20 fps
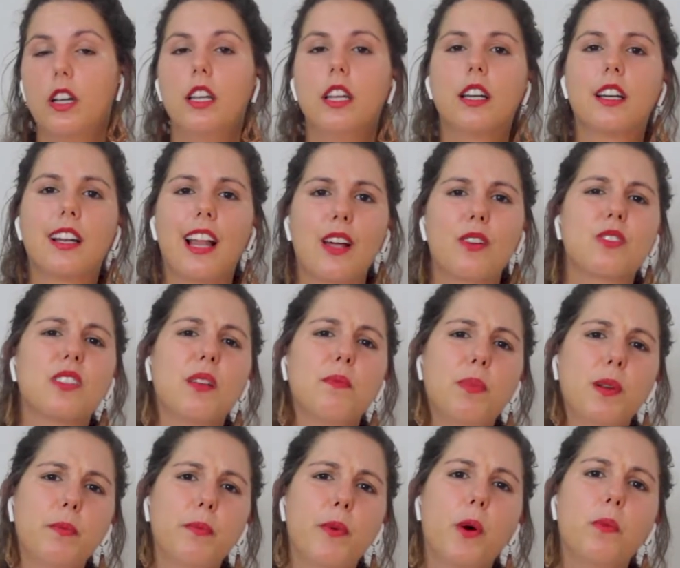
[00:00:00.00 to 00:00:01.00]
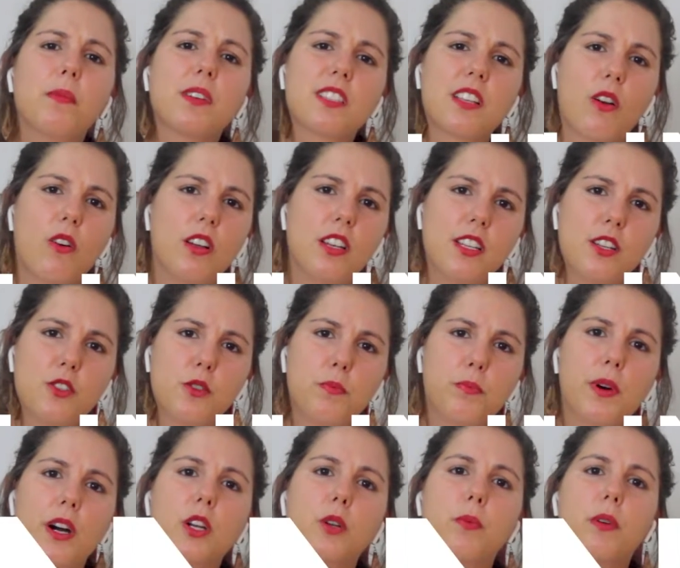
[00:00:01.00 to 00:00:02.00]
E claro, sempre bom uma sacolinha de
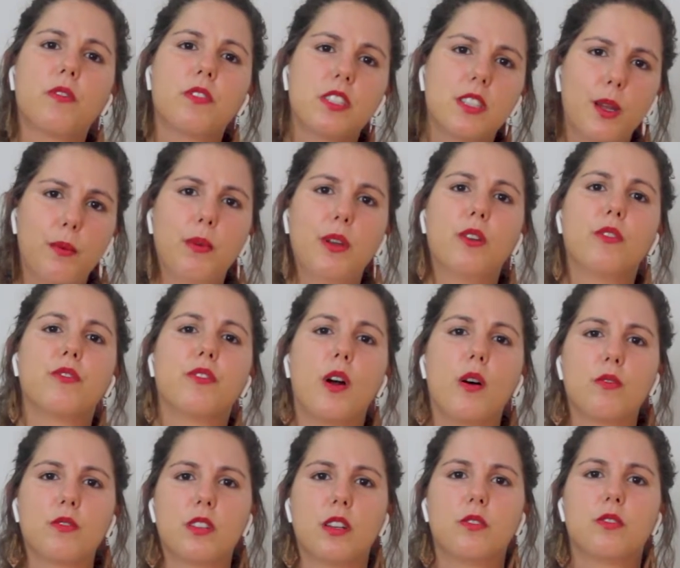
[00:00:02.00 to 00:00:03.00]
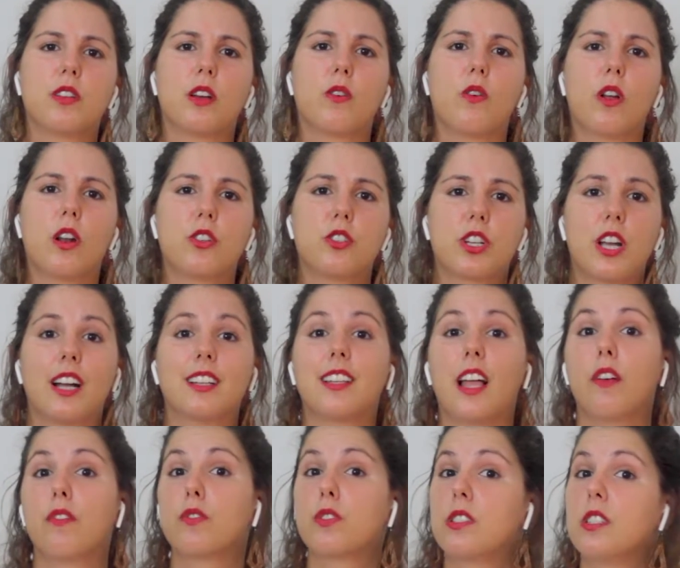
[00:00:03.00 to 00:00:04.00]
pano para você também não ficar usando sacola
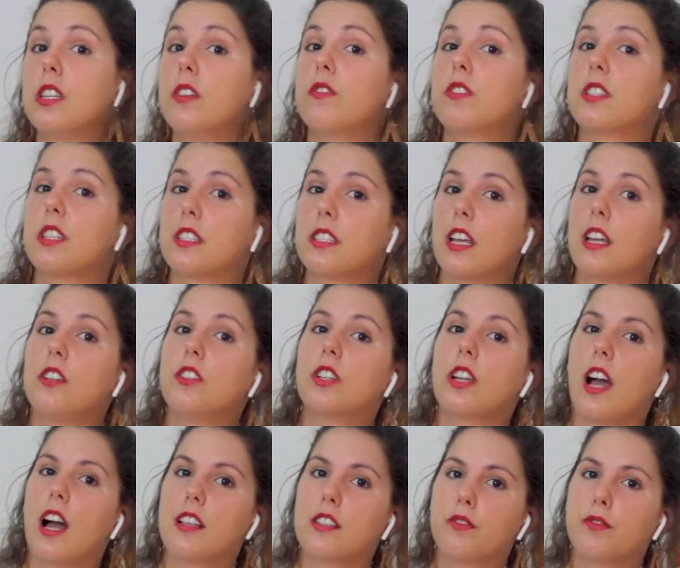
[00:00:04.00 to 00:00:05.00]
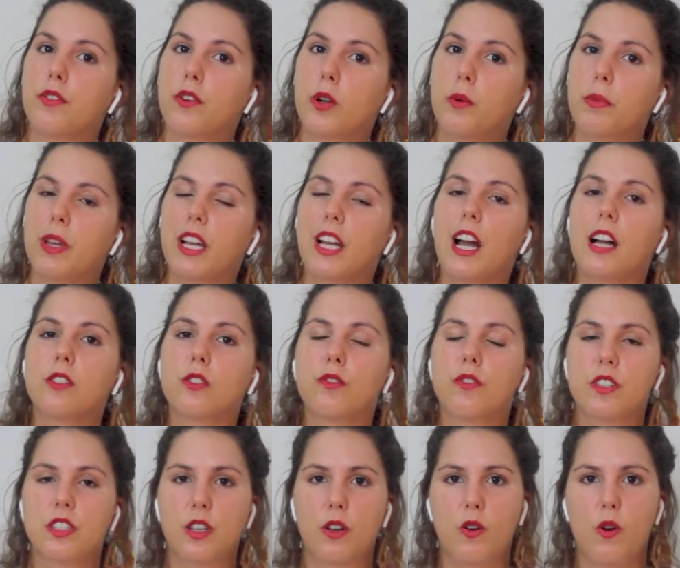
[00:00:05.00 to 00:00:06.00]
descartável se você sair de casa e for ao mercado
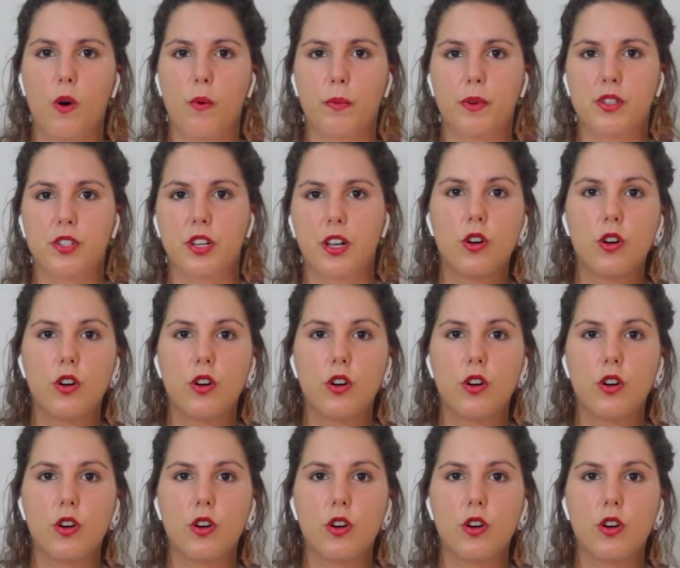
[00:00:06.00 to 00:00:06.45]
fazer compras.